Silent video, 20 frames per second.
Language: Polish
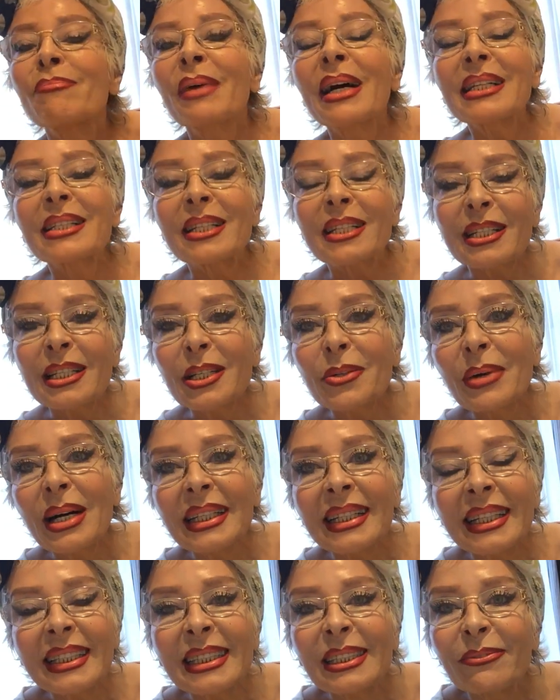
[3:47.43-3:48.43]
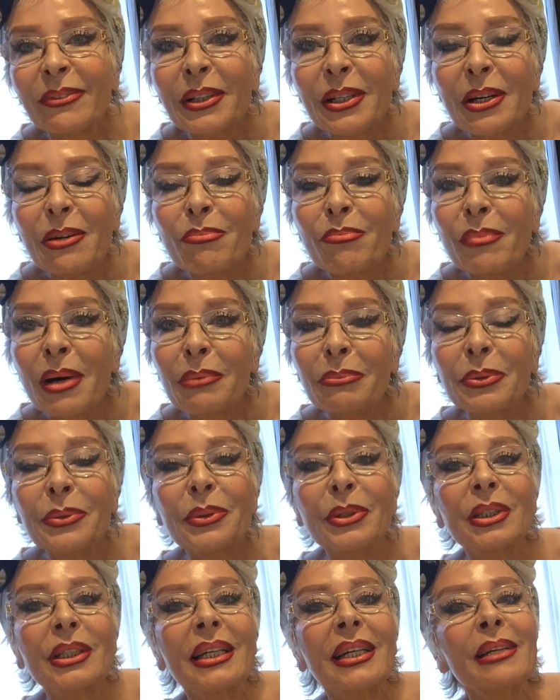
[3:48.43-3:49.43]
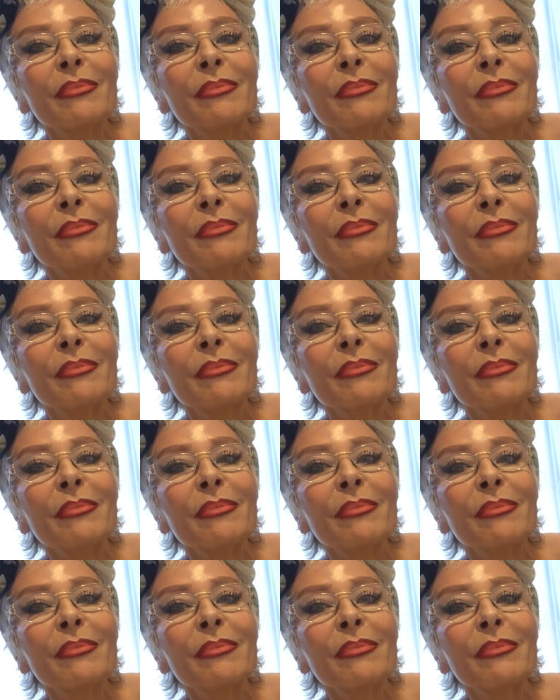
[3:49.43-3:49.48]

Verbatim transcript: patrzyła na swoją mamusię